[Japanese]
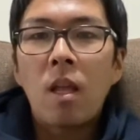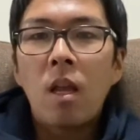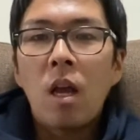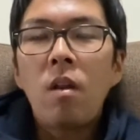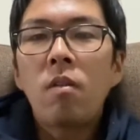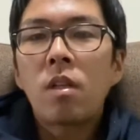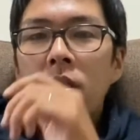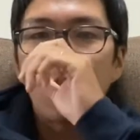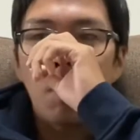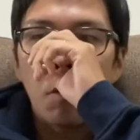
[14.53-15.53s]
あれをです
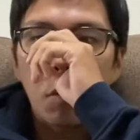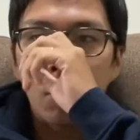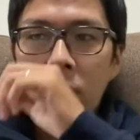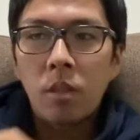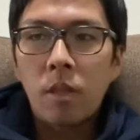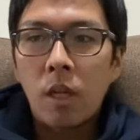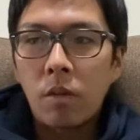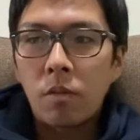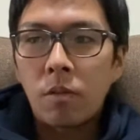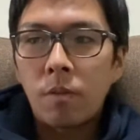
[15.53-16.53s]
ね、僕、あ
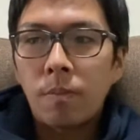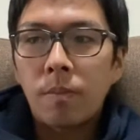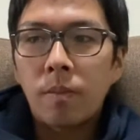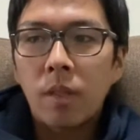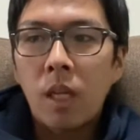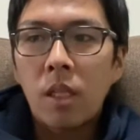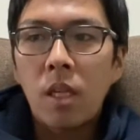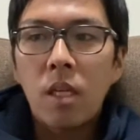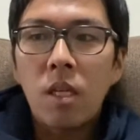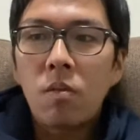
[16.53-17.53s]
の、勝手
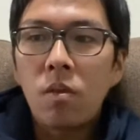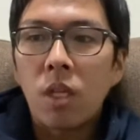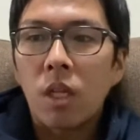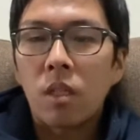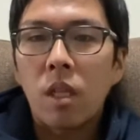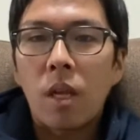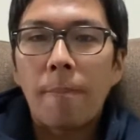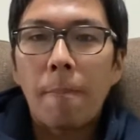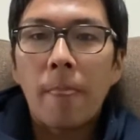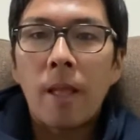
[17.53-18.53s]
に日本じゃなくて、
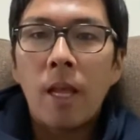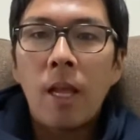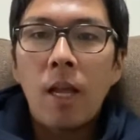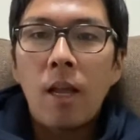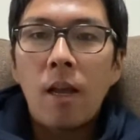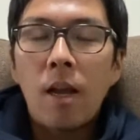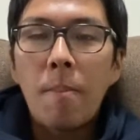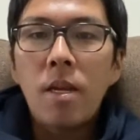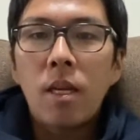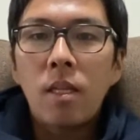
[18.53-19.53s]

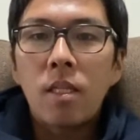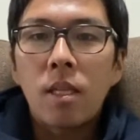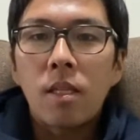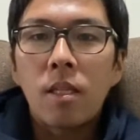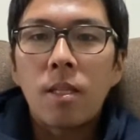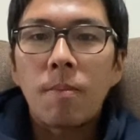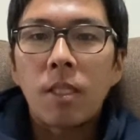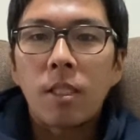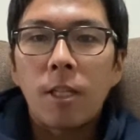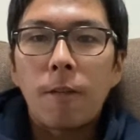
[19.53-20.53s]
アメリカに設定してま
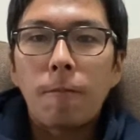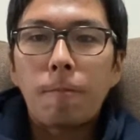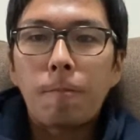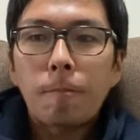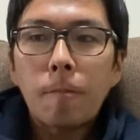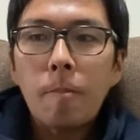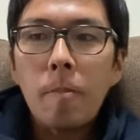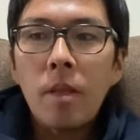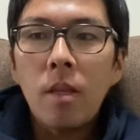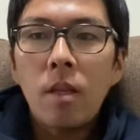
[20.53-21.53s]
して、
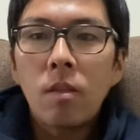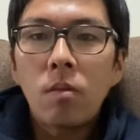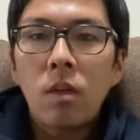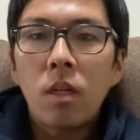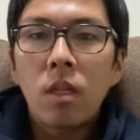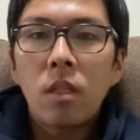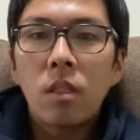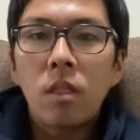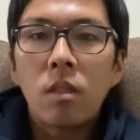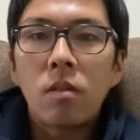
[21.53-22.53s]
でそこから
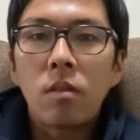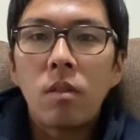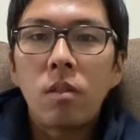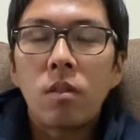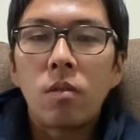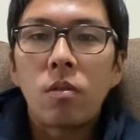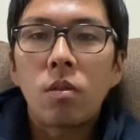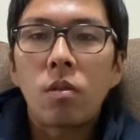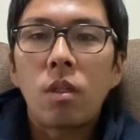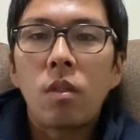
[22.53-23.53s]
出てくるニュースを
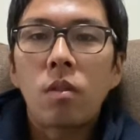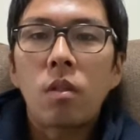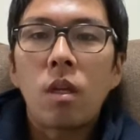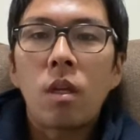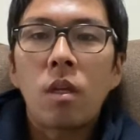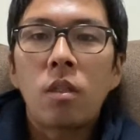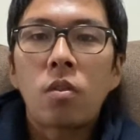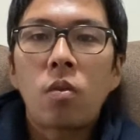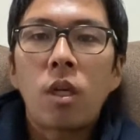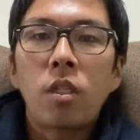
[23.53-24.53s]
ちょっと拾って
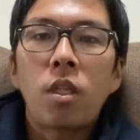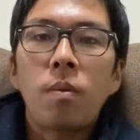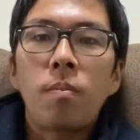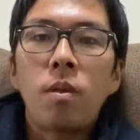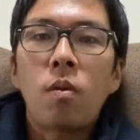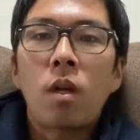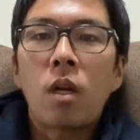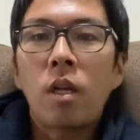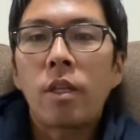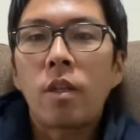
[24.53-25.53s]
紹介してみようか
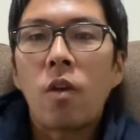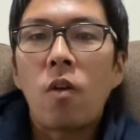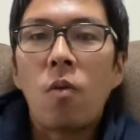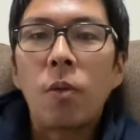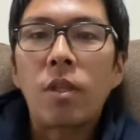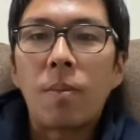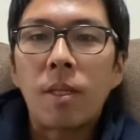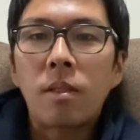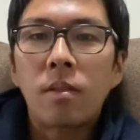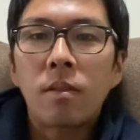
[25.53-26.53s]
ななんて思ってま
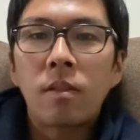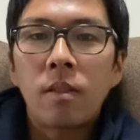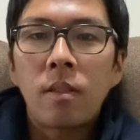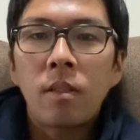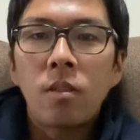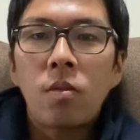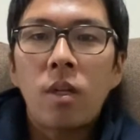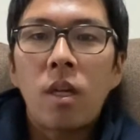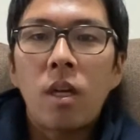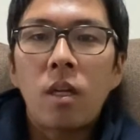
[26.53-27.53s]
す。それ
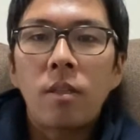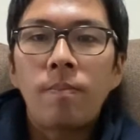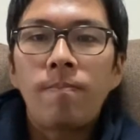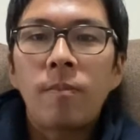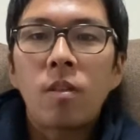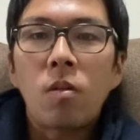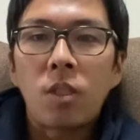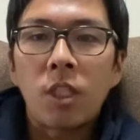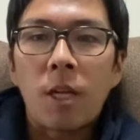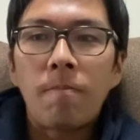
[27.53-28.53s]
がこ
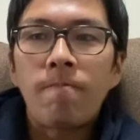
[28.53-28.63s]
ちら。